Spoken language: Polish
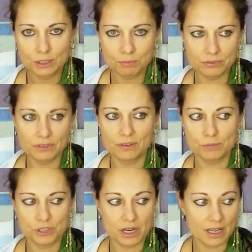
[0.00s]
to powiem
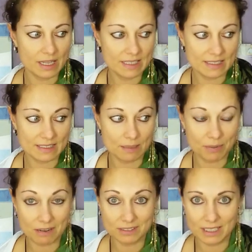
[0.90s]
Wam, że jest
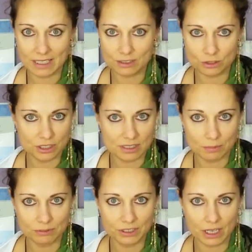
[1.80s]
naprawdę coś
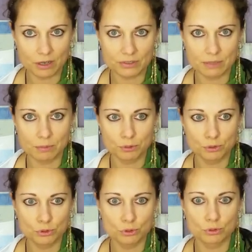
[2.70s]
niesamowitego w
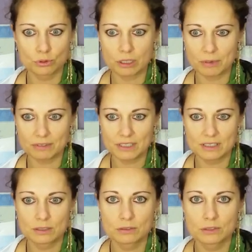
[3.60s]
samopoczuciu, naprawdę
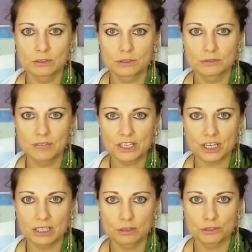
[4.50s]
jest e,
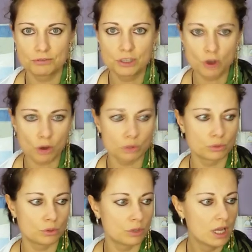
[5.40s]
większa ilość
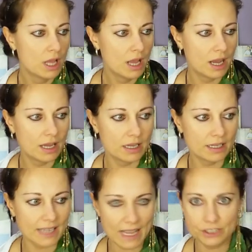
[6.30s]
wigoru,
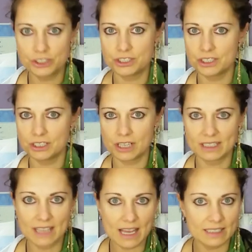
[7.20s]
chęci,
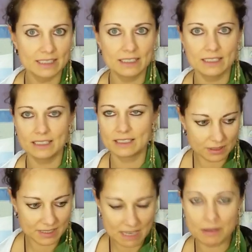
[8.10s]
energii.
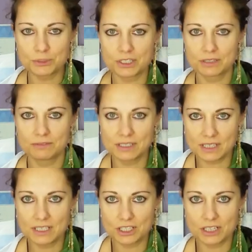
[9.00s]
Chce Wam się
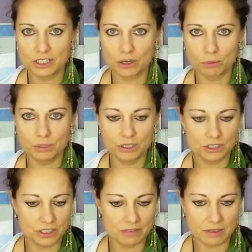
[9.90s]
więcej rzeczy
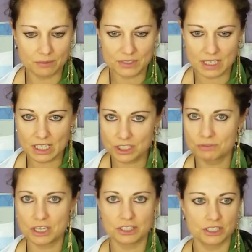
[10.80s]
robić, nie wiem, wstajecie
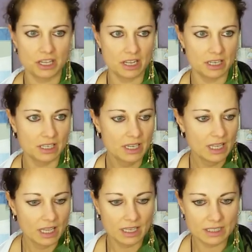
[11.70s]
wcześniej,
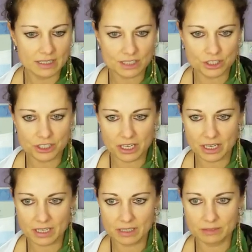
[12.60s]
jesteście